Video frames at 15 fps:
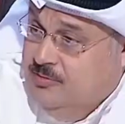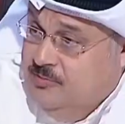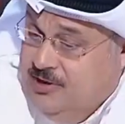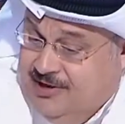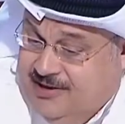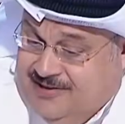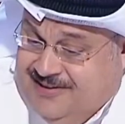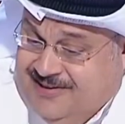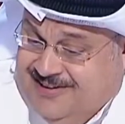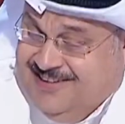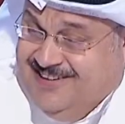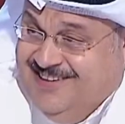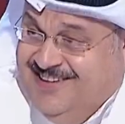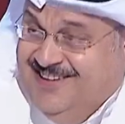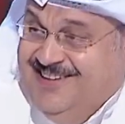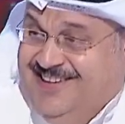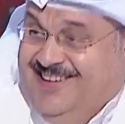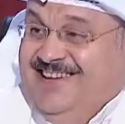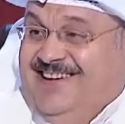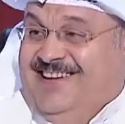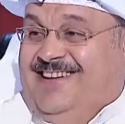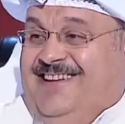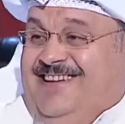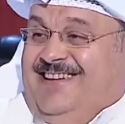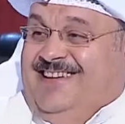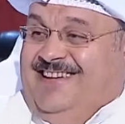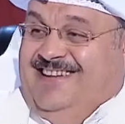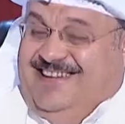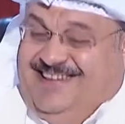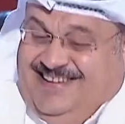عليهم كلهم استجوب رئيس الوزراء
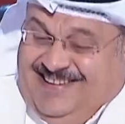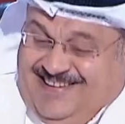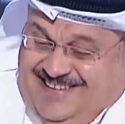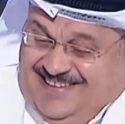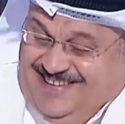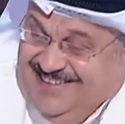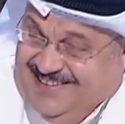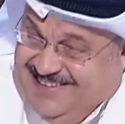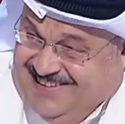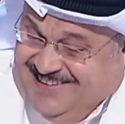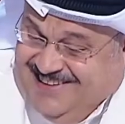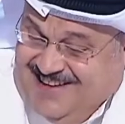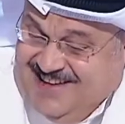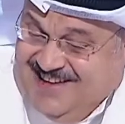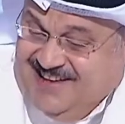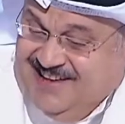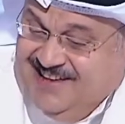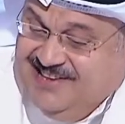لا يعني انا انا